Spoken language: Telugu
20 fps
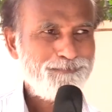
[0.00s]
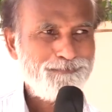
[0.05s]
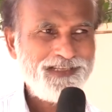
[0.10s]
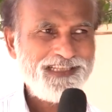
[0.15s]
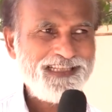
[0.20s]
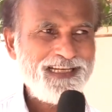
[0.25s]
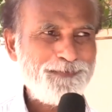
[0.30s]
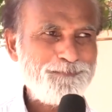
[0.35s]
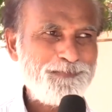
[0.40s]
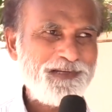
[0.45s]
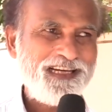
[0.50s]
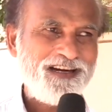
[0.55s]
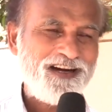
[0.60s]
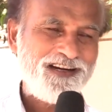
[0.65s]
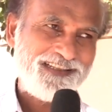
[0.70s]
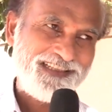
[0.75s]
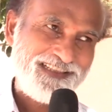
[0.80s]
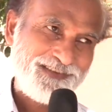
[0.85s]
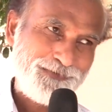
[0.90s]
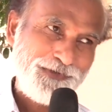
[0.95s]
బీజేపీ
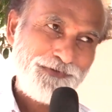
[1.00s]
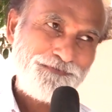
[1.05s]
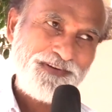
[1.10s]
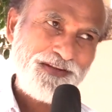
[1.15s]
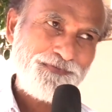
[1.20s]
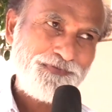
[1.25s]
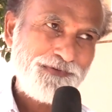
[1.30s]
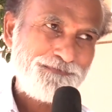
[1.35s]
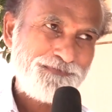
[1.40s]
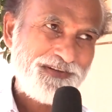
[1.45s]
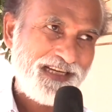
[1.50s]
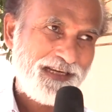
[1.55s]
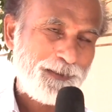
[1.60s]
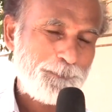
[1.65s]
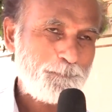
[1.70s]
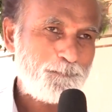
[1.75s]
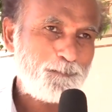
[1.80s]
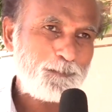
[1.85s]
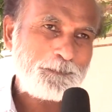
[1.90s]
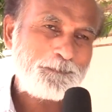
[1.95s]
కాంగ్రెస్ ఫిఫ్టీ ఫిఫ్టీ
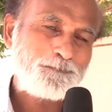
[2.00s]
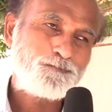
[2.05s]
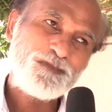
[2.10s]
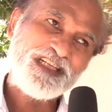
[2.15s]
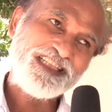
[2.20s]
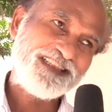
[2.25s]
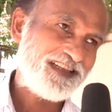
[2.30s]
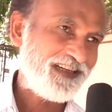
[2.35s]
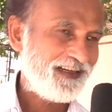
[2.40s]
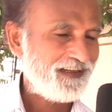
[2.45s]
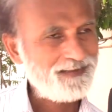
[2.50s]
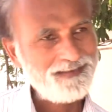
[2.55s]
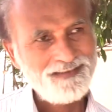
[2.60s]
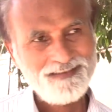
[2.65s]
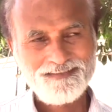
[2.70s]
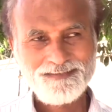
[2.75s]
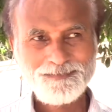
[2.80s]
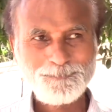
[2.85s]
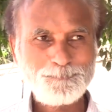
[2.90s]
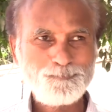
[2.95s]
అంతే
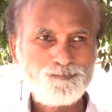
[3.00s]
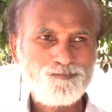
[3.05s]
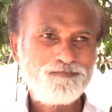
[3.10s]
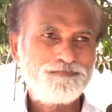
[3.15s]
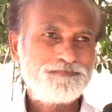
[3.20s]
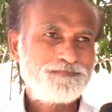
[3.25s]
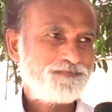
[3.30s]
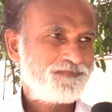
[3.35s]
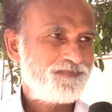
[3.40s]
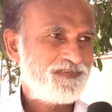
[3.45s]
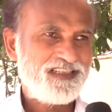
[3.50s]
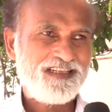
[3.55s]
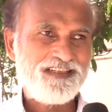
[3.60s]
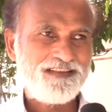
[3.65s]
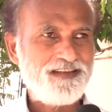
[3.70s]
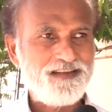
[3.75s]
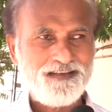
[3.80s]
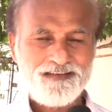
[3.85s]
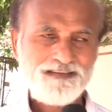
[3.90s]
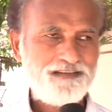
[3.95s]
బీఆర్ఎస్ ఏముండదా
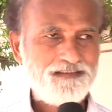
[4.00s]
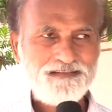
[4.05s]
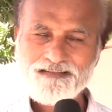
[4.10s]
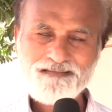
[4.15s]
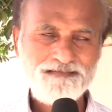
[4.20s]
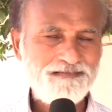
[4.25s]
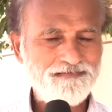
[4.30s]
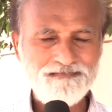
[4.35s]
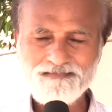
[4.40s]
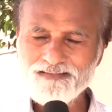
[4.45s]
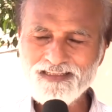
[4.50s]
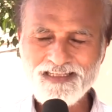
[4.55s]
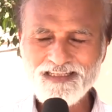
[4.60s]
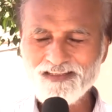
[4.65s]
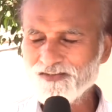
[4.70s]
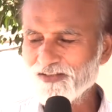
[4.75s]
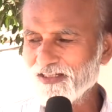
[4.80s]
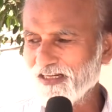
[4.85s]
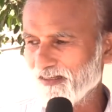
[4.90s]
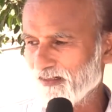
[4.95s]

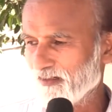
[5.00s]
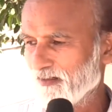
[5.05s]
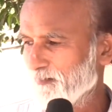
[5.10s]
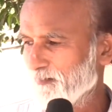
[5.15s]
లేదు సార్